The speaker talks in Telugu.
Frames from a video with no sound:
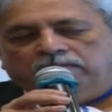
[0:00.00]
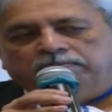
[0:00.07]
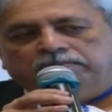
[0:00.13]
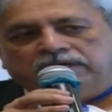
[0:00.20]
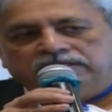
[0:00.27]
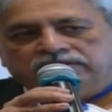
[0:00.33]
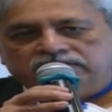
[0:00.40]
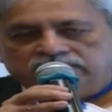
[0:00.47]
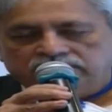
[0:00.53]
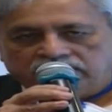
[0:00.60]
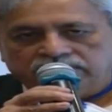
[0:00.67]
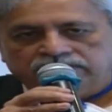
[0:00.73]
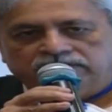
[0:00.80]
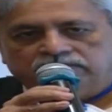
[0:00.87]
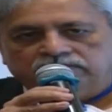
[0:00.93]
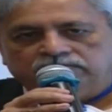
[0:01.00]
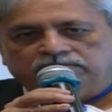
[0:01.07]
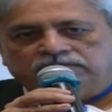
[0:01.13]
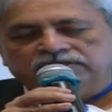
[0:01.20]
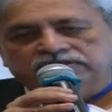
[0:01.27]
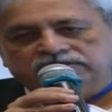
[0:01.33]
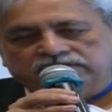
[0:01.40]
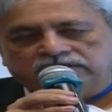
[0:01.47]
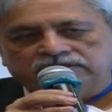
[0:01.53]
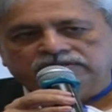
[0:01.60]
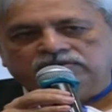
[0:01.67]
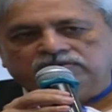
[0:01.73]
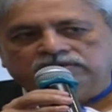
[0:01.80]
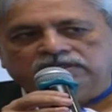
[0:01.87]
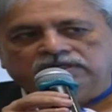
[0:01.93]
మంచి సర్జను మంచి సర్జన్
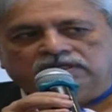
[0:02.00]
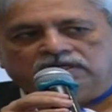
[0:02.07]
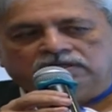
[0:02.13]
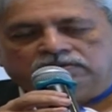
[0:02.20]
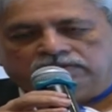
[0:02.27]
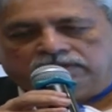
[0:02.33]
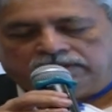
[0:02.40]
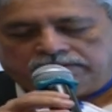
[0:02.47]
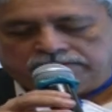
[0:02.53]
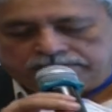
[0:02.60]
ఒకటే కాకుండా